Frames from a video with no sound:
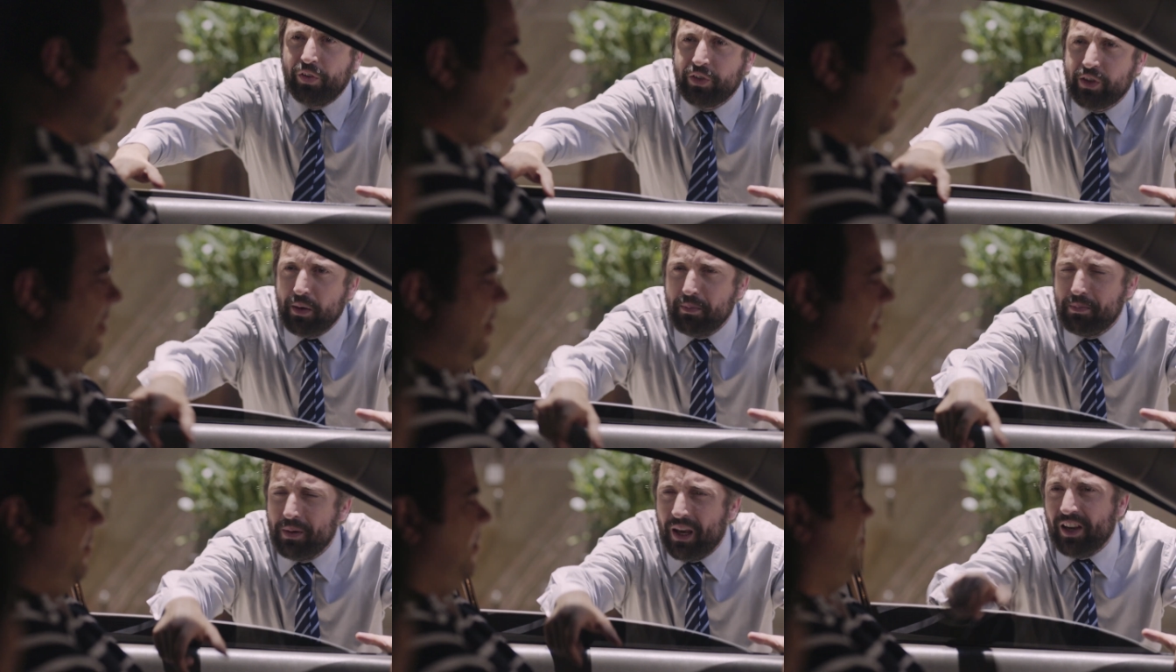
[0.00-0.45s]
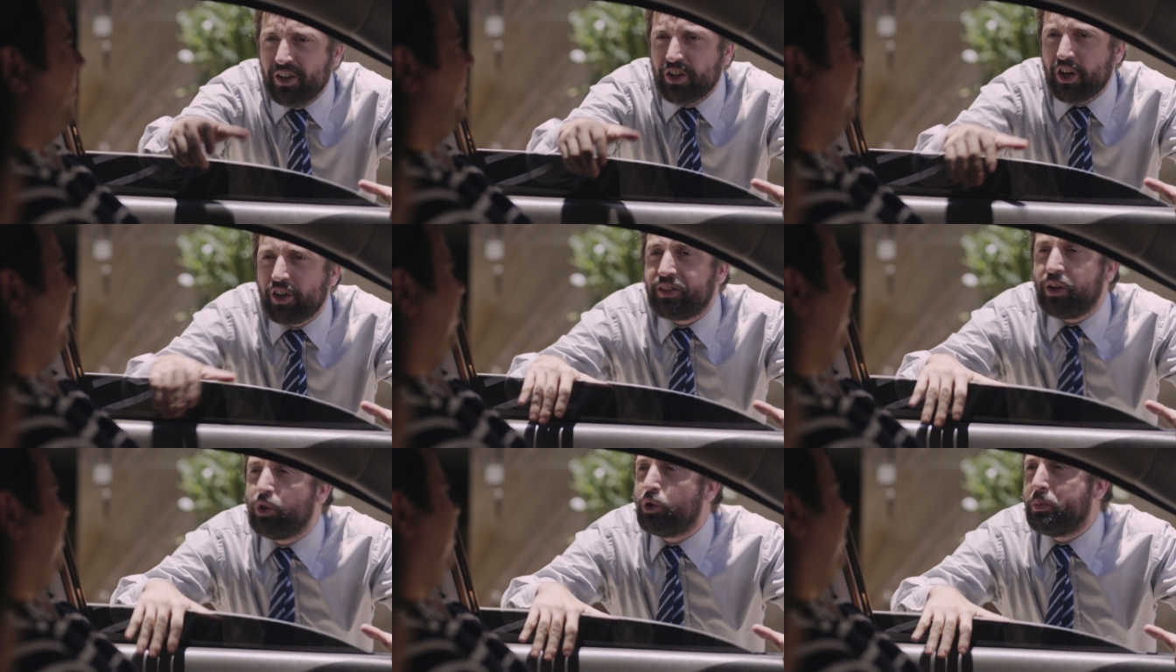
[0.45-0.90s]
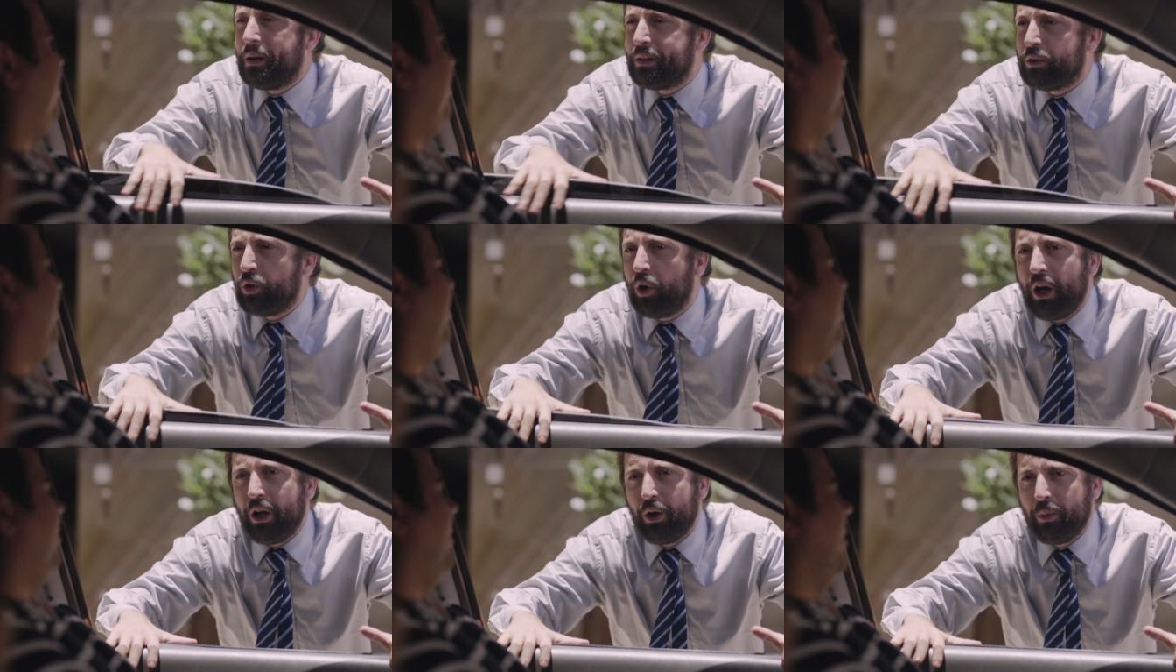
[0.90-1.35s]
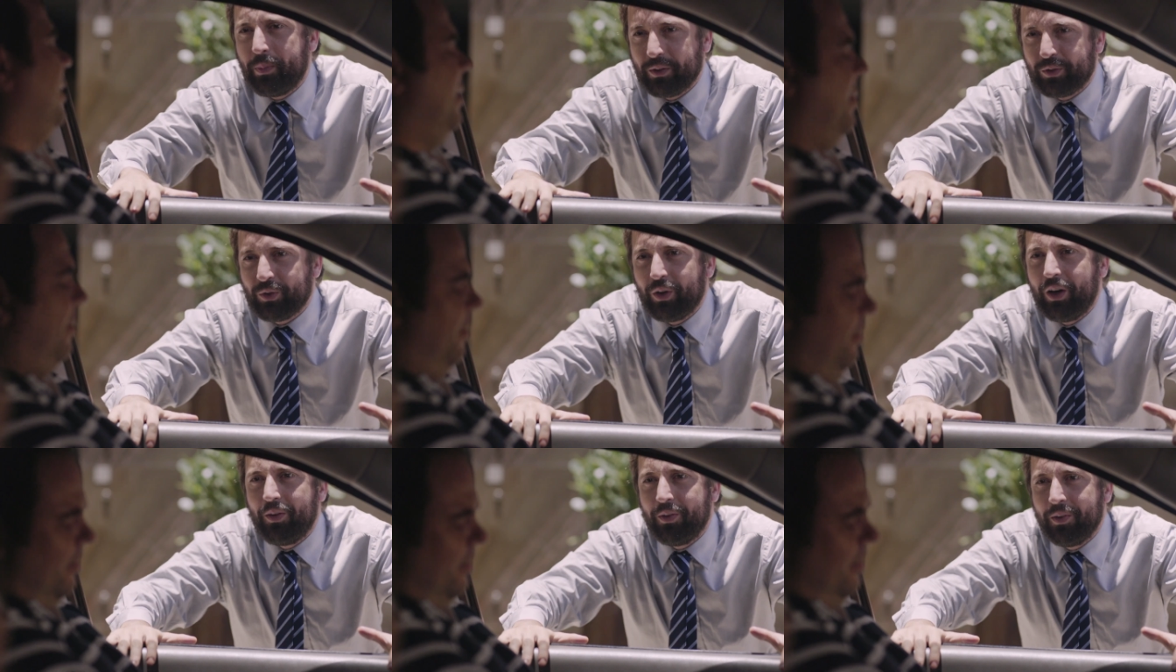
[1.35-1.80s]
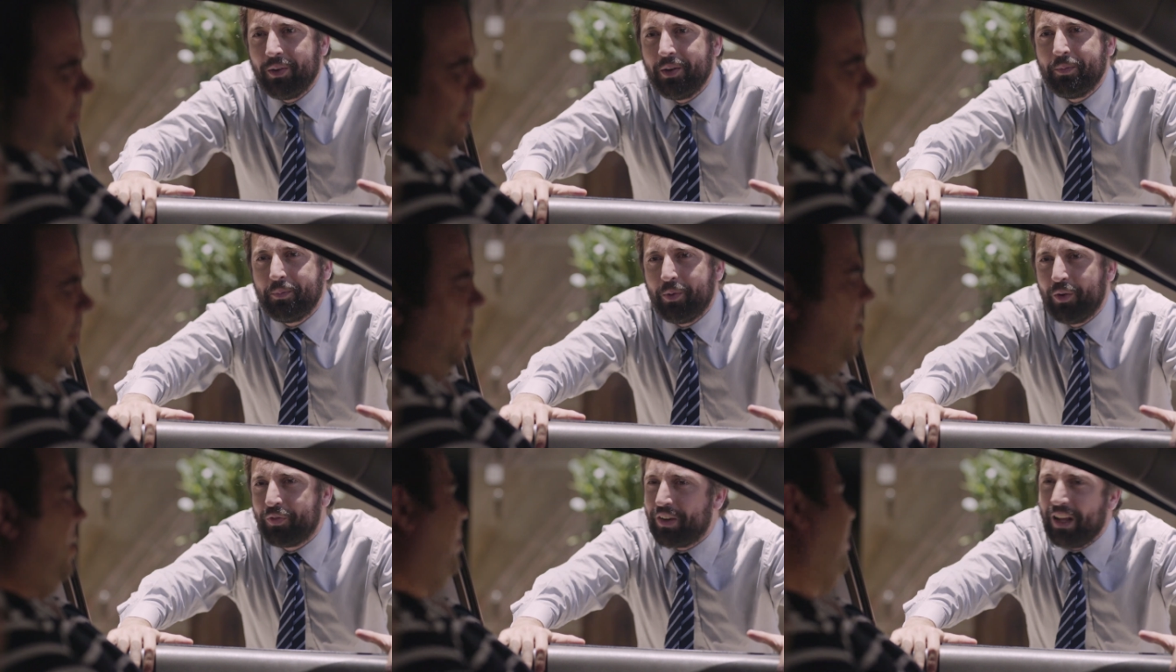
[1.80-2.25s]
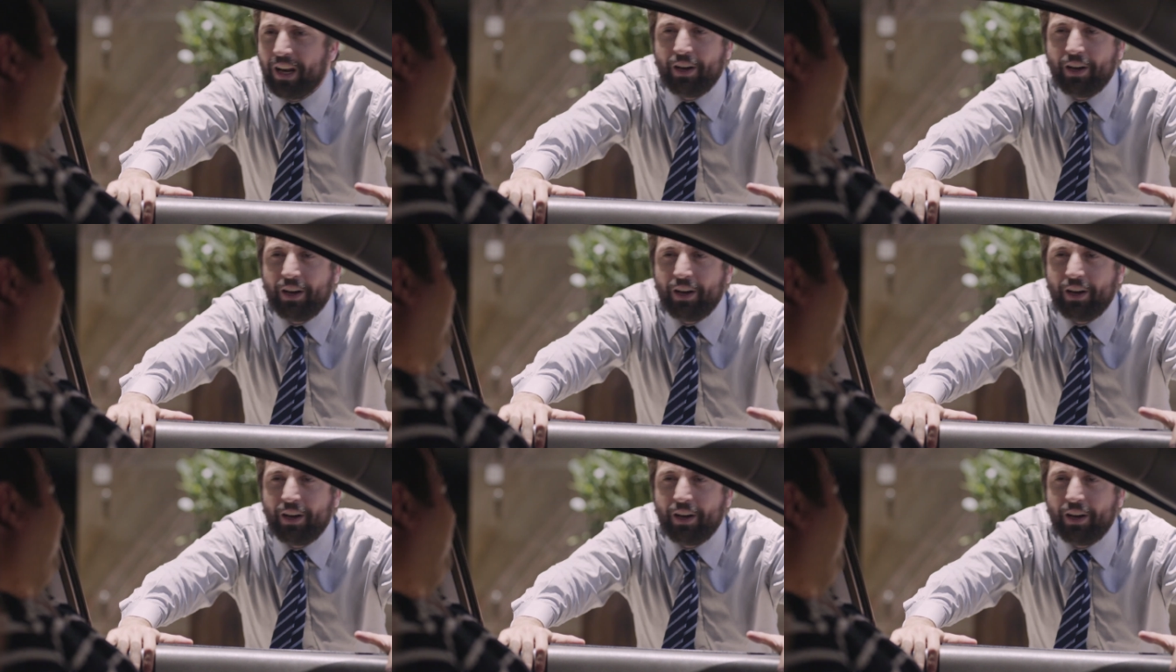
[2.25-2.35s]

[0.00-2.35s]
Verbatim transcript: eu fiz MBA em gestão de petróleo, pessoal. Pô,